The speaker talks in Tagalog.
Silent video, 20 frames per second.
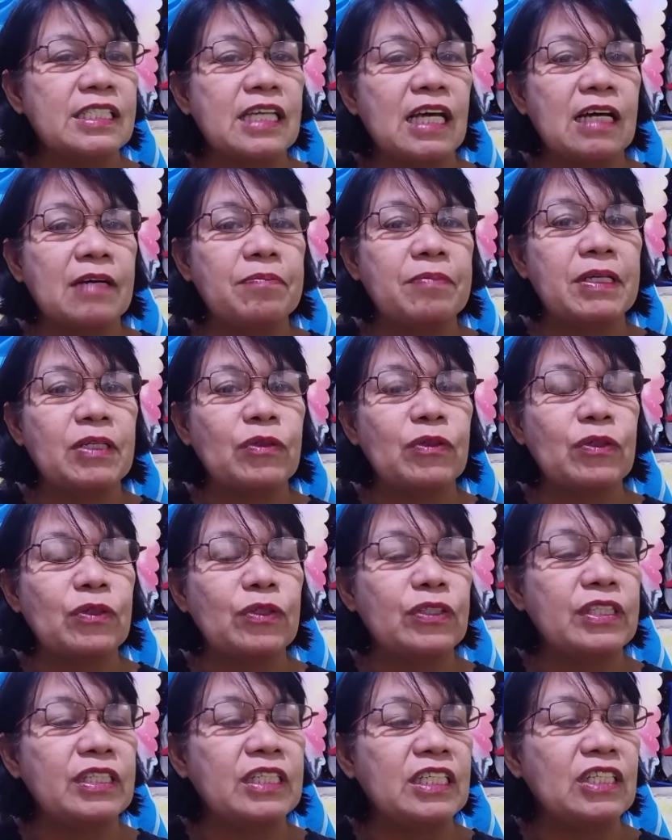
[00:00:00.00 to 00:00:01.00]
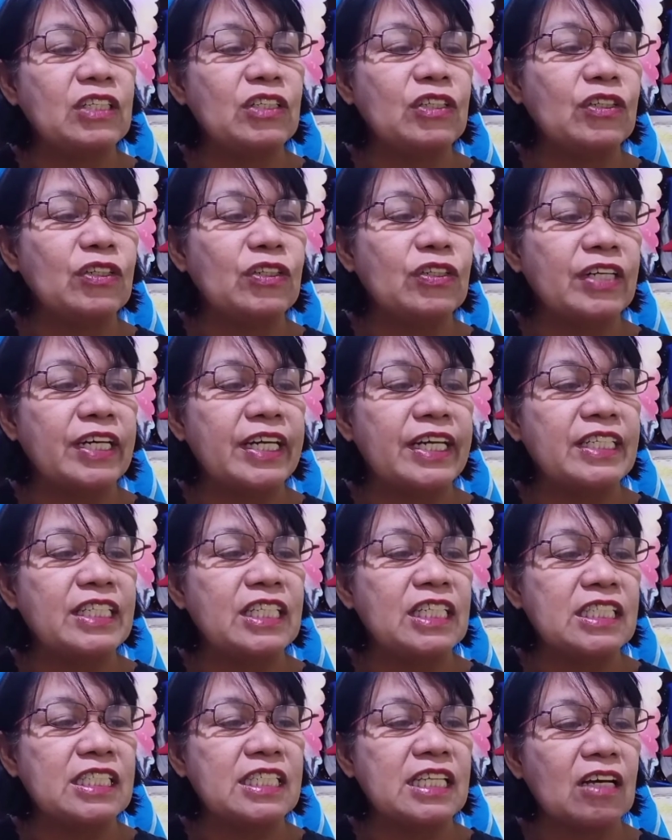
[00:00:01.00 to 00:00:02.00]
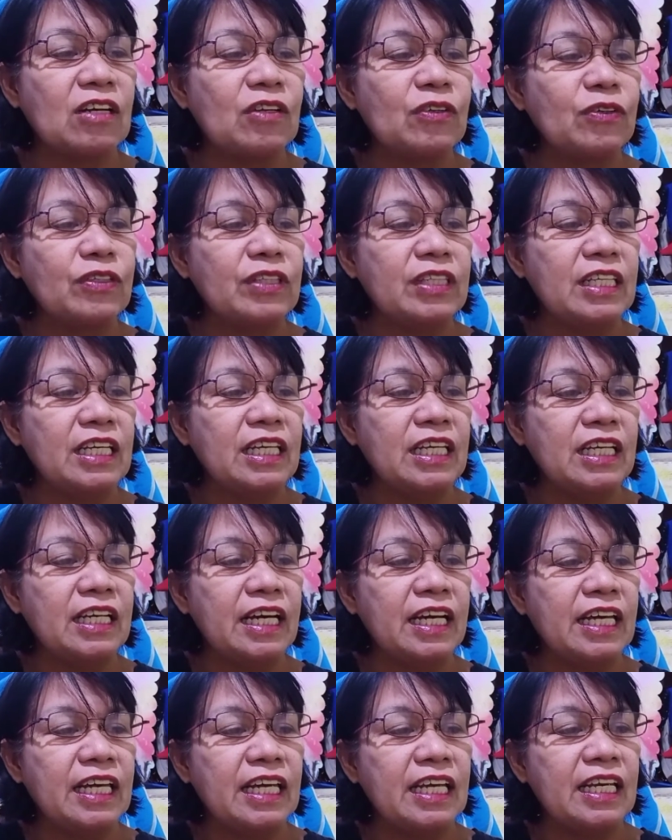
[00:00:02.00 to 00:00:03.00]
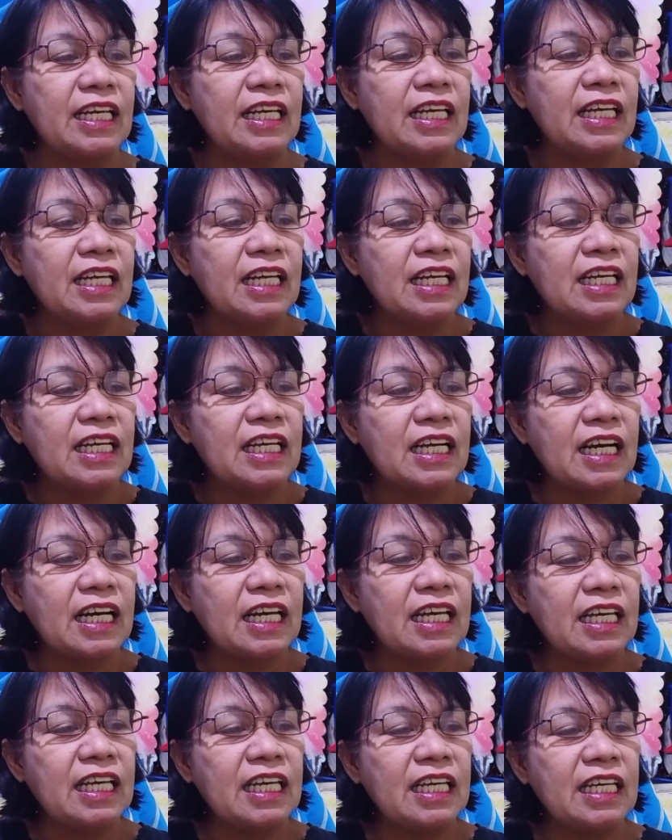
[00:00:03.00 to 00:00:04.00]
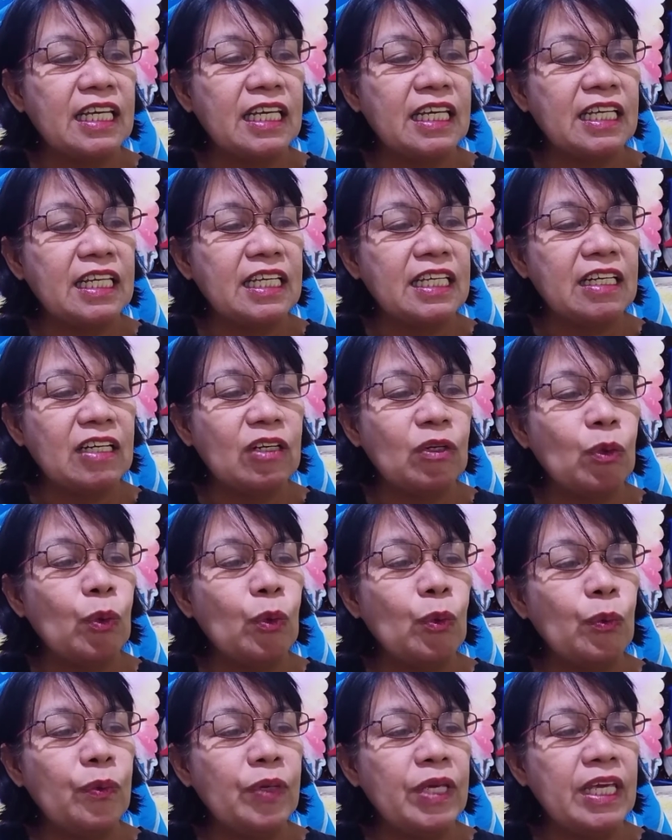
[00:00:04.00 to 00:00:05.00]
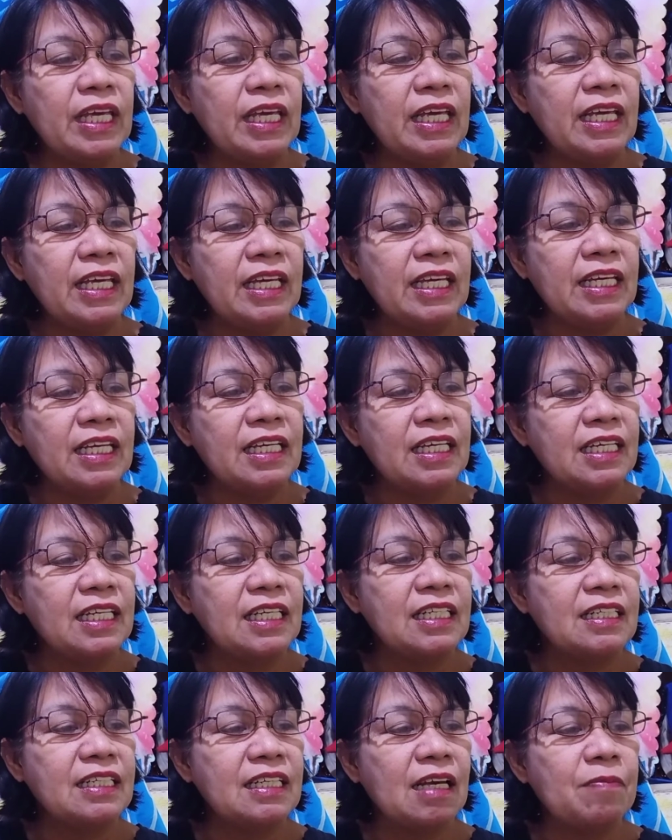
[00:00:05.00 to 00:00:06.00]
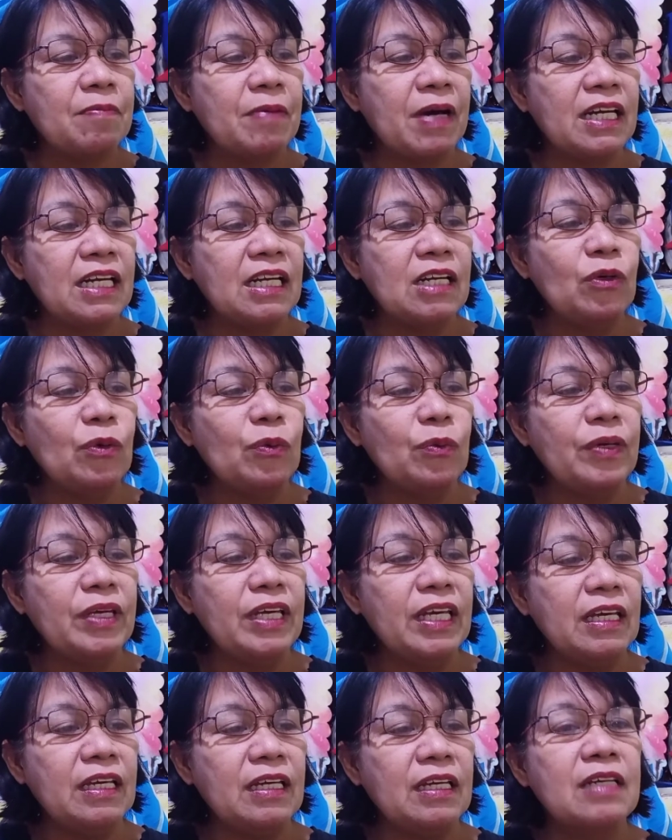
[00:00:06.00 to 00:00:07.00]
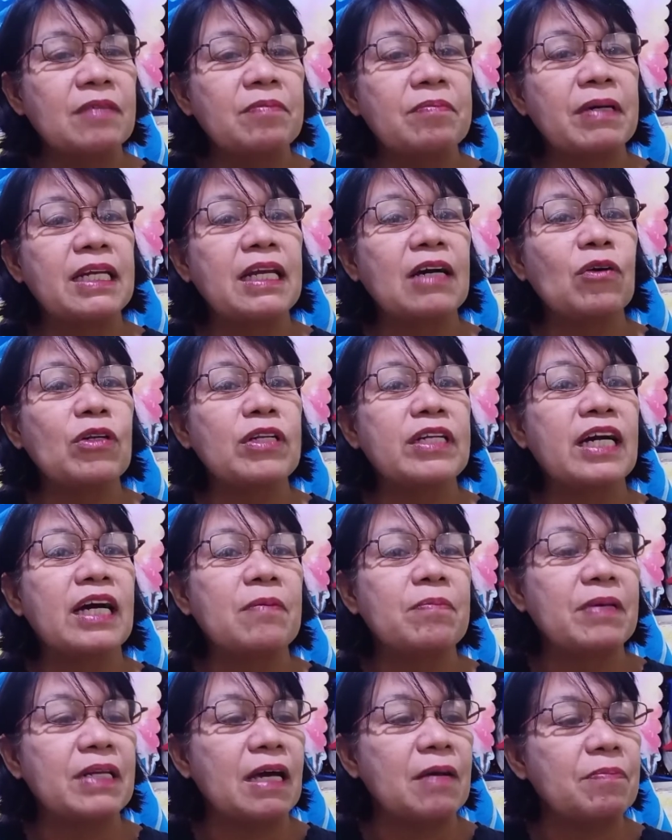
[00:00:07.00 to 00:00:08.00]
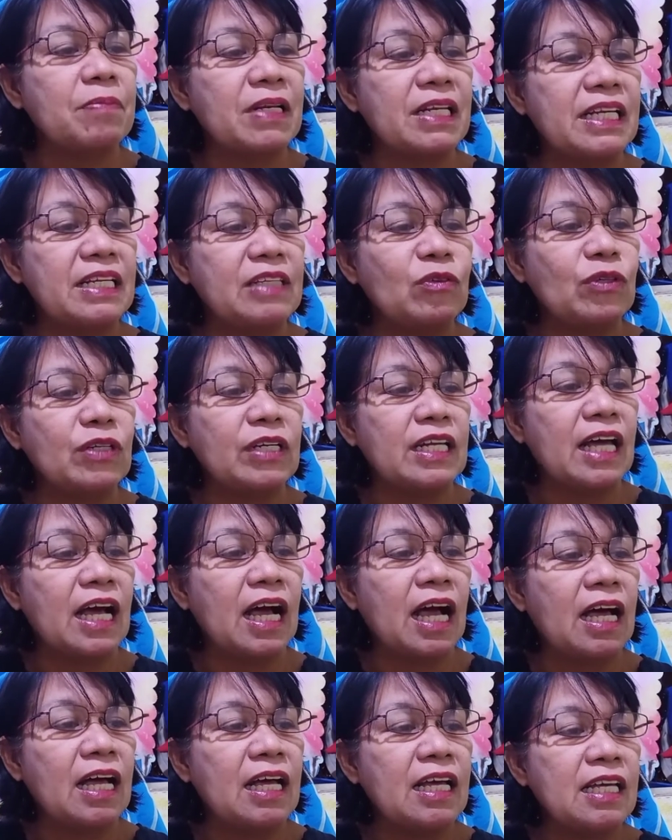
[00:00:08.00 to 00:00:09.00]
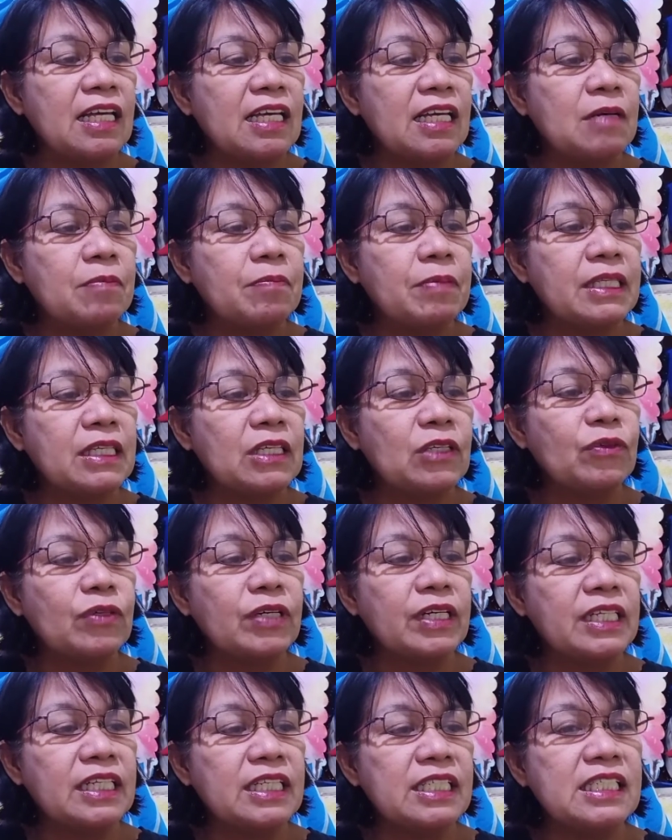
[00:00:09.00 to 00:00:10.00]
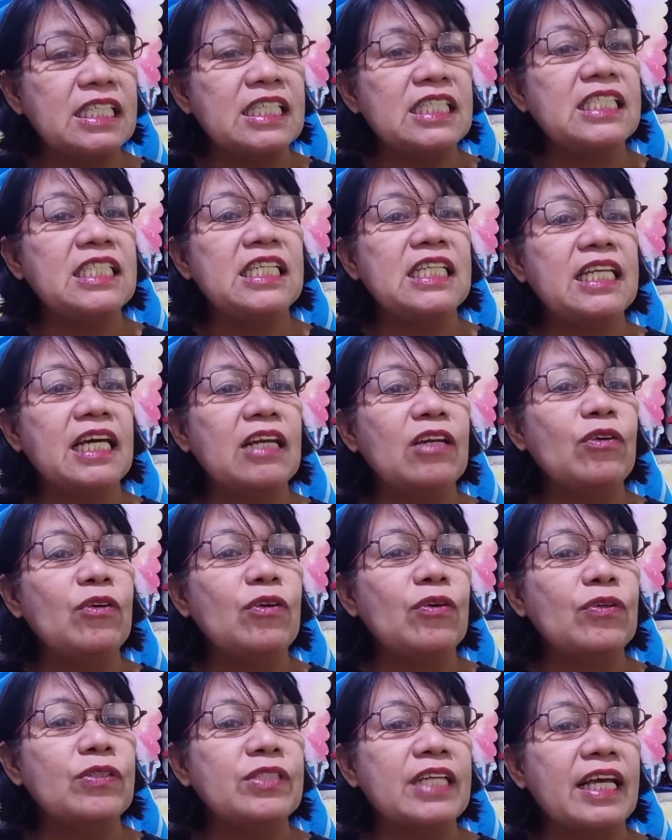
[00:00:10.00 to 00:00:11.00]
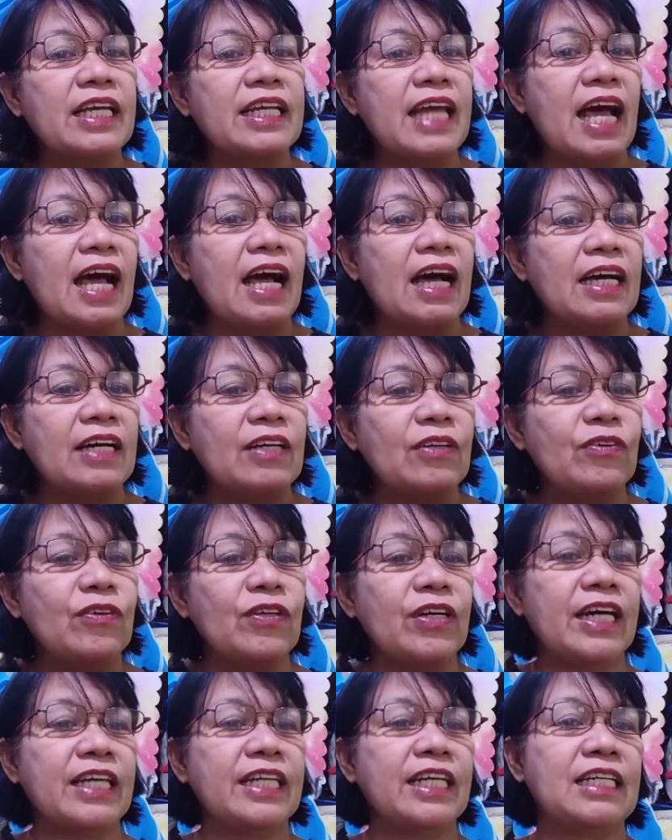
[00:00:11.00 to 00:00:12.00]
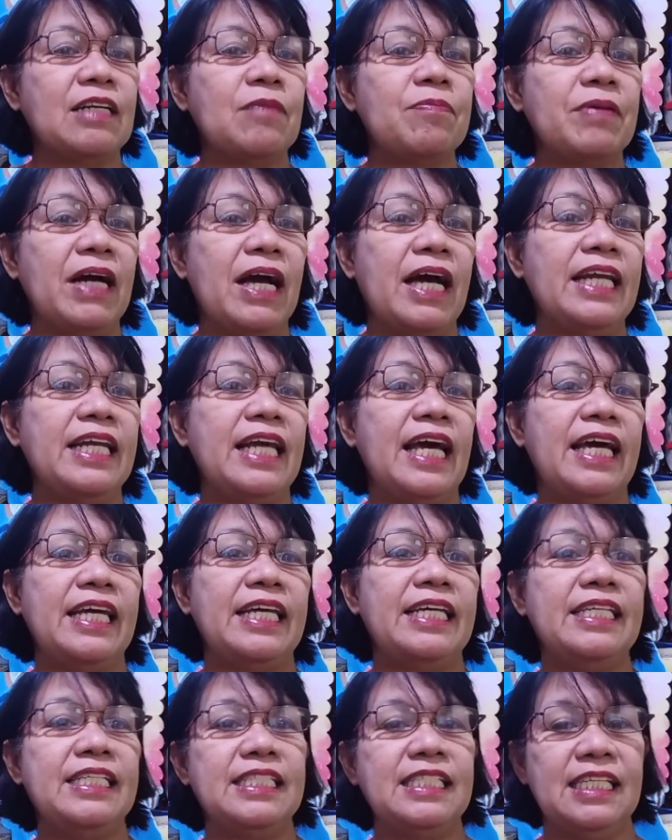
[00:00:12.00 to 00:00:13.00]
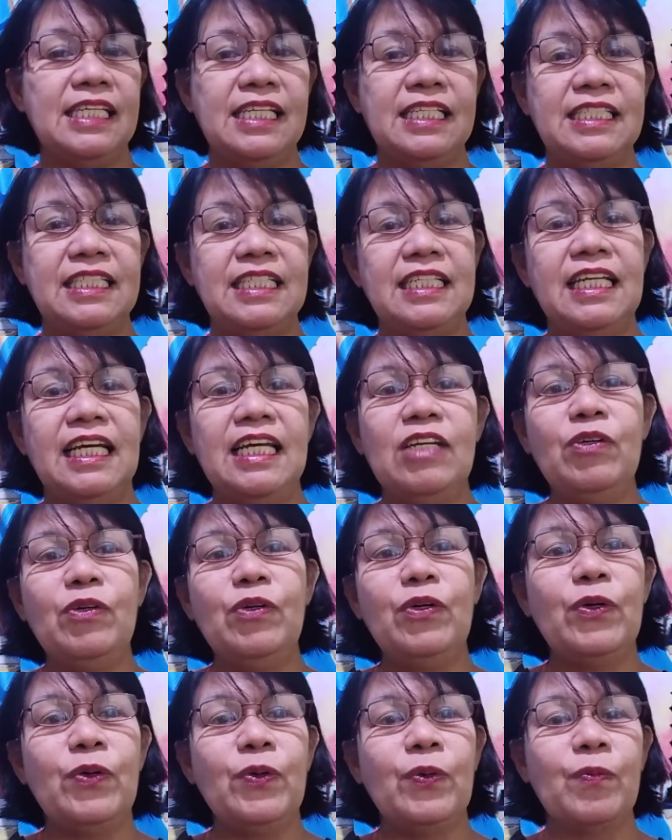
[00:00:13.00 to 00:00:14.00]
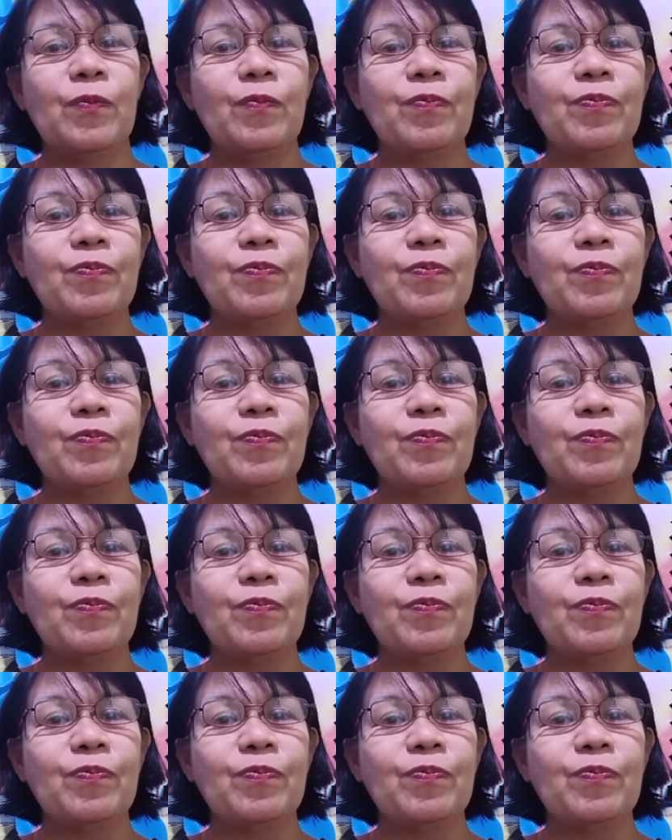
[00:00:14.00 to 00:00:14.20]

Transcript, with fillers: sa panonood ninyo kay Gina Sakluti, kay kay Louie. Kay paring Louie. Palakol na nga pala apelido nila. Pati yung kanyang si Gina Lu, si anak, yung anak na panganay, si Gina Lu.